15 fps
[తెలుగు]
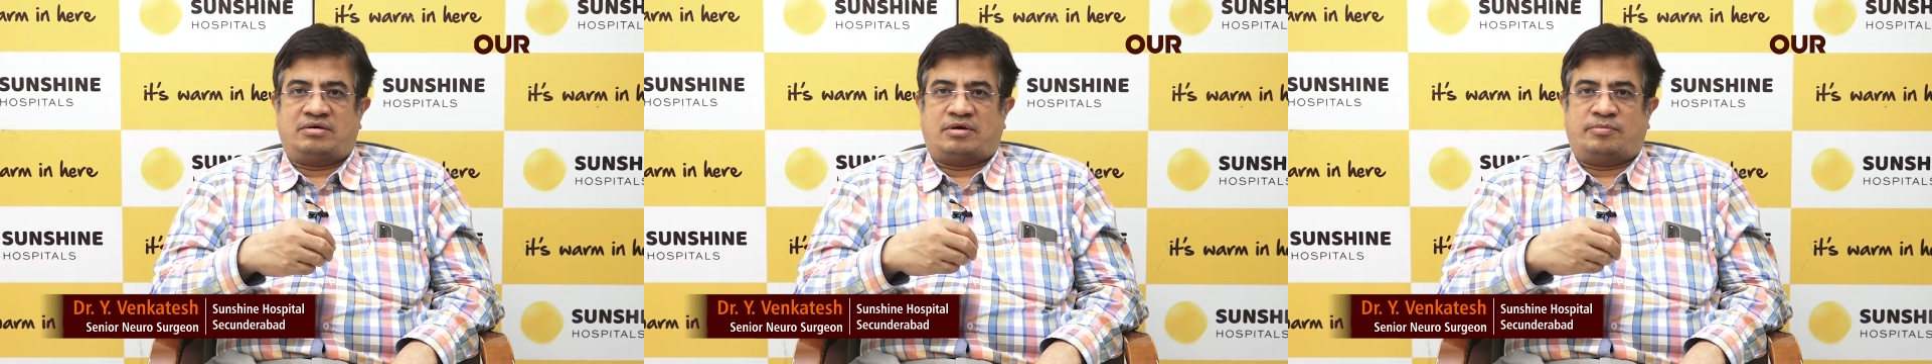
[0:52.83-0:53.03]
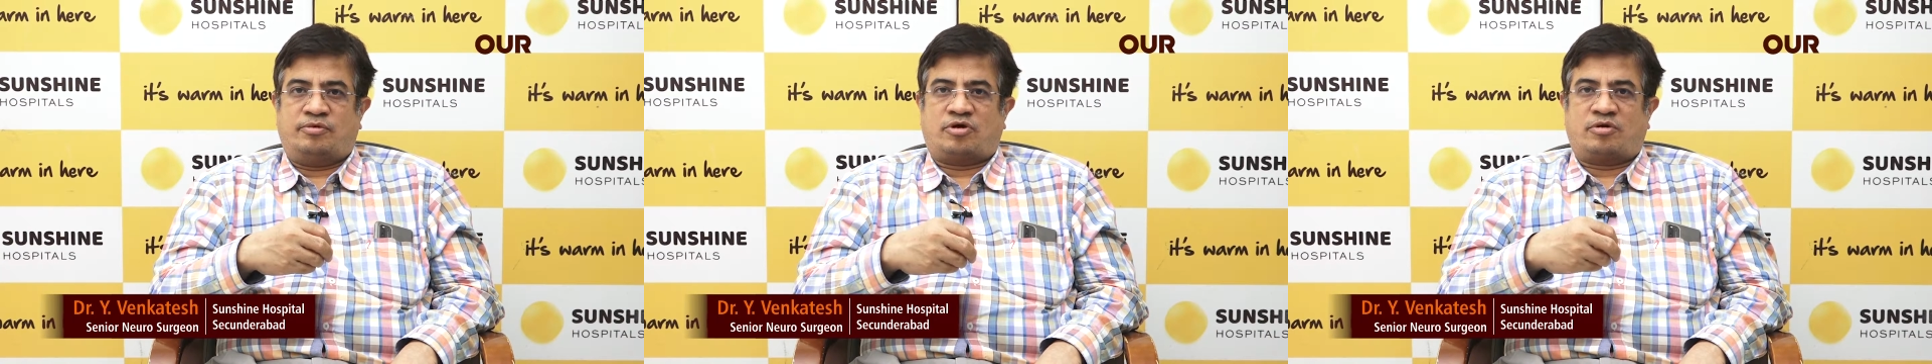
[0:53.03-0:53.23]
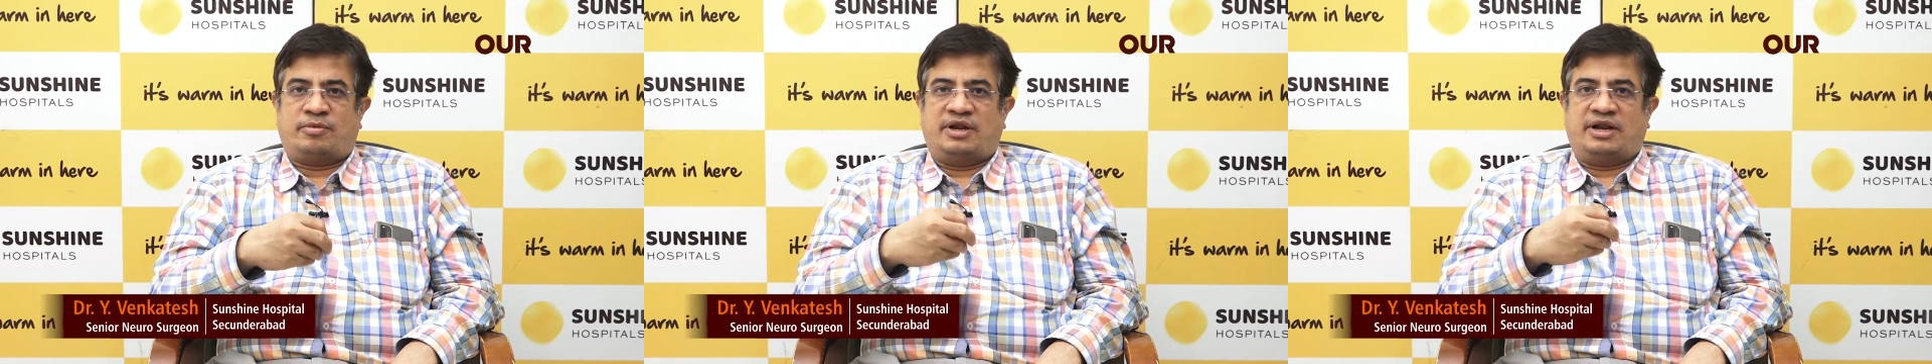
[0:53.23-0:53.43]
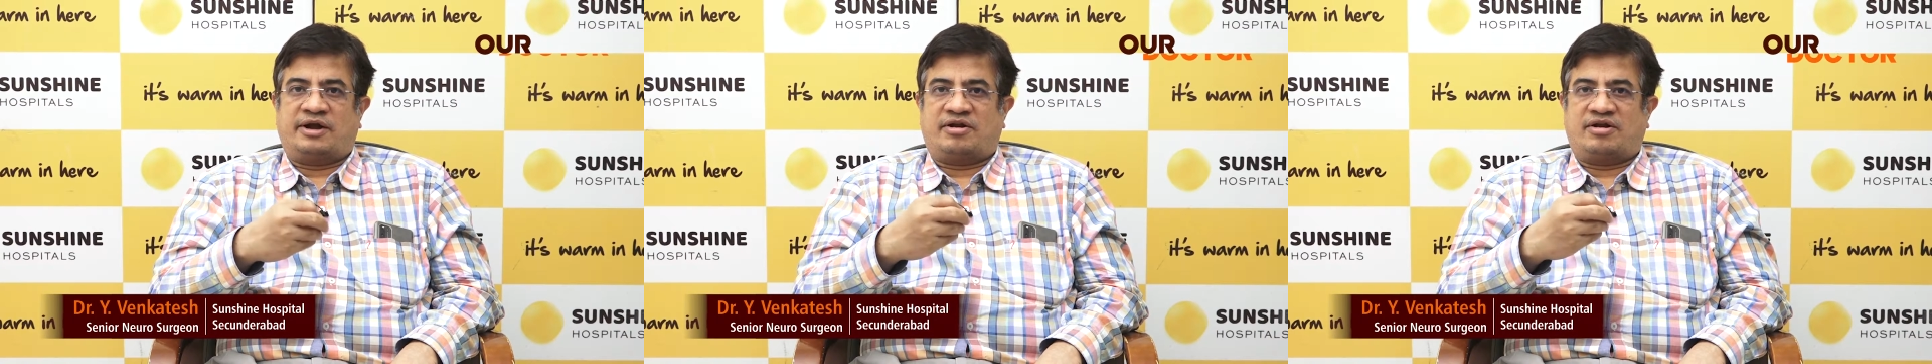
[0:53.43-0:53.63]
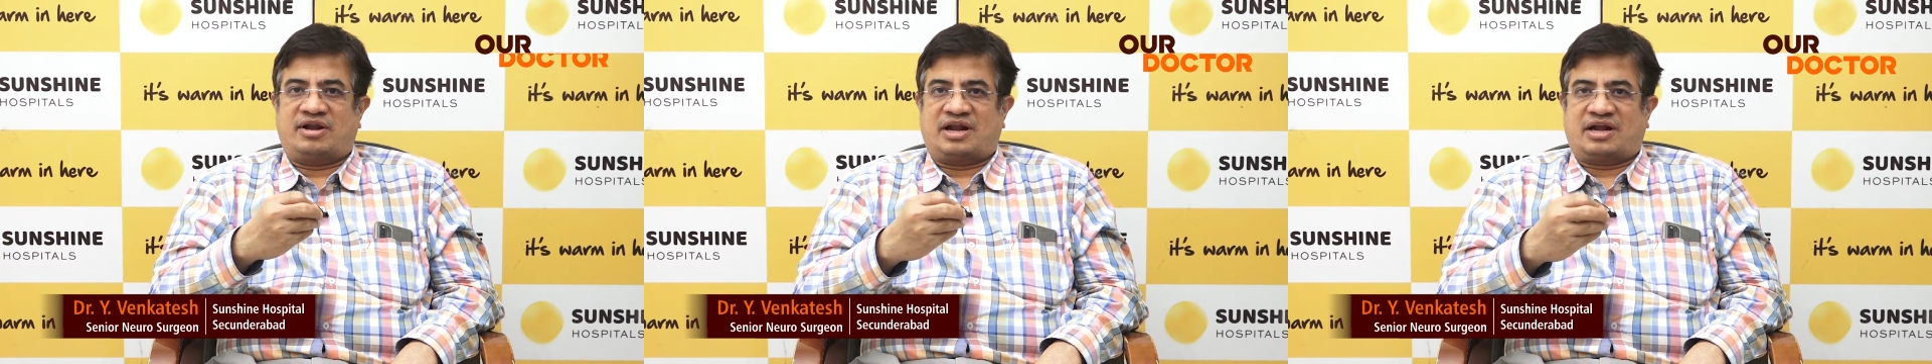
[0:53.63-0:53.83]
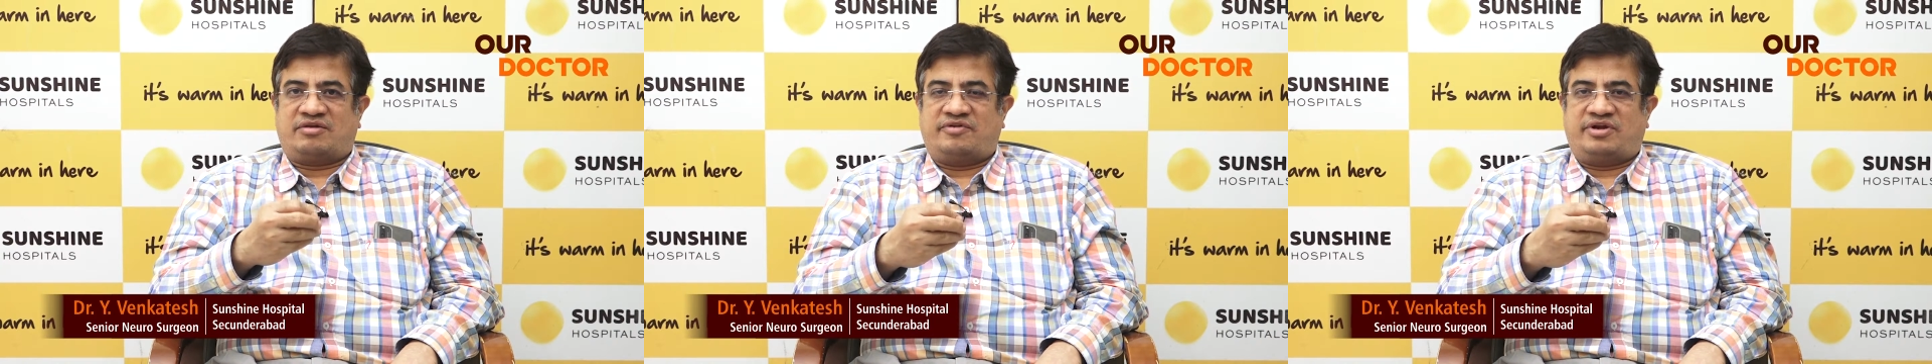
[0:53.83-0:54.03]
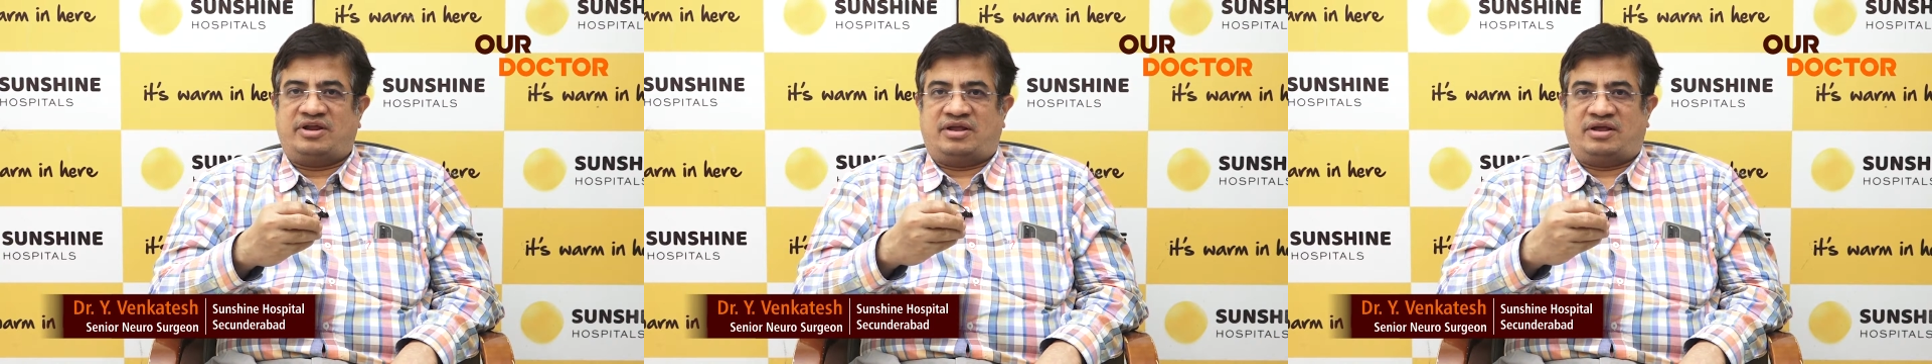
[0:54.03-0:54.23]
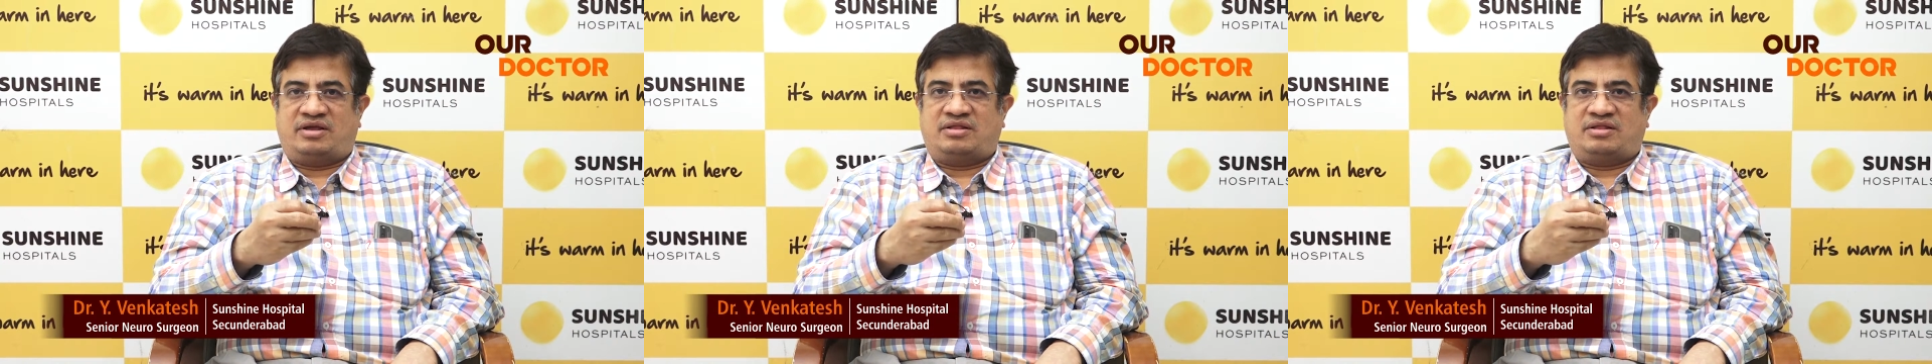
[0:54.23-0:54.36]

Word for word: అబ్నార్మల్ ఎలక్ట్రికల్ యాక్టివిటీ